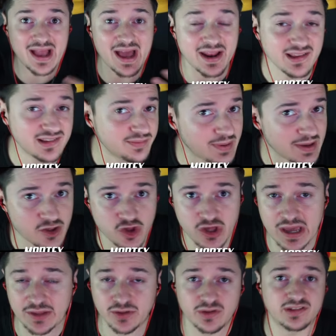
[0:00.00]
magari
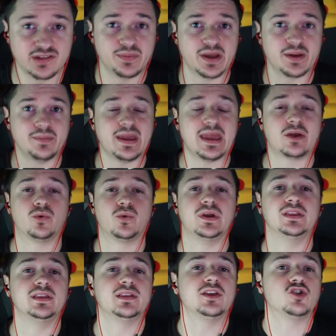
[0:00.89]
spacciandosi per me,
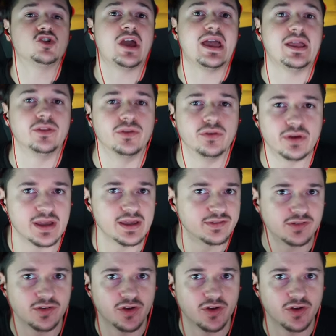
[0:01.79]
quindi dicendo che